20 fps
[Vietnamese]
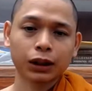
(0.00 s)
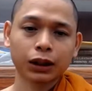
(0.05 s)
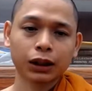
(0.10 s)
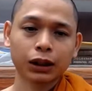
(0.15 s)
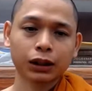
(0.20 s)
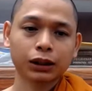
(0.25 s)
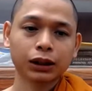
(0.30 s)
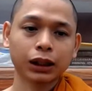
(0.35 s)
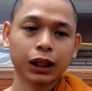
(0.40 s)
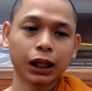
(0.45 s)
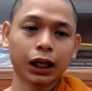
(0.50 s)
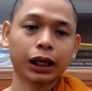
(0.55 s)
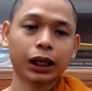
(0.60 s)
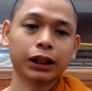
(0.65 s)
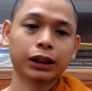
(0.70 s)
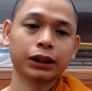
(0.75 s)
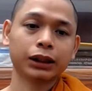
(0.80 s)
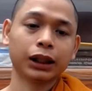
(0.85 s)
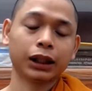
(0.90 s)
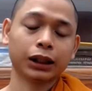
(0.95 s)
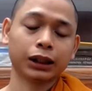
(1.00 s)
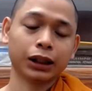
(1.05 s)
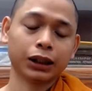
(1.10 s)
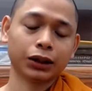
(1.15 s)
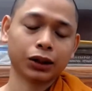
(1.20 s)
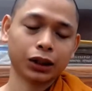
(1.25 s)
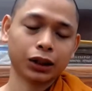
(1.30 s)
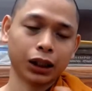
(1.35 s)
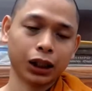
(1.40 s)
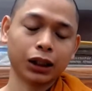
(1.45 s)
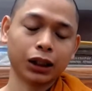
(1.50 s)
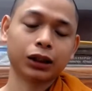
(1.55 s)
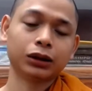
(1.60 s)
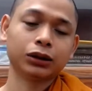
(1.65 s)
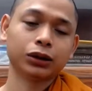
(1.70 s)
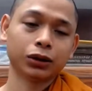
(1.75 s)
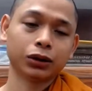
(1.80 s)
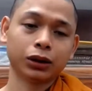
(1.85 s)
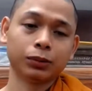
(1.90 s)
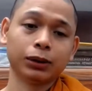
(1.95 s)
cái thứ hai là khi nó khởi lên
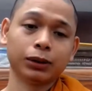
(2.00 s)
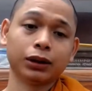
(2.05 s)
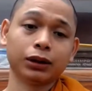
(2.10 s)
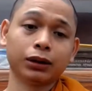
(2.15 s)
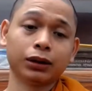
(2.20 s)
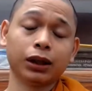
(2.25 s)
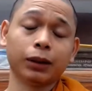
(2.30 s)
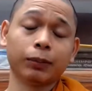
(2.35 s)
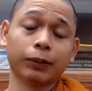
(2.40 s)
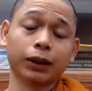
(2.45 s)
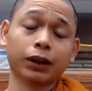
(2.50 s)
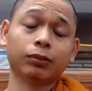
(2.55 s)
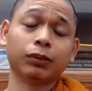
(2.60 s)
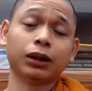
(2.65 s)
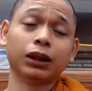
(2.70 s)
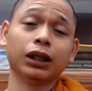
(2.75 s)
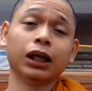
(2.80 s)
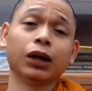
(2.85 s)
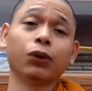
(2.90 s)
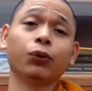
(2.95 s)
rồi thì mình tìm cách mình giải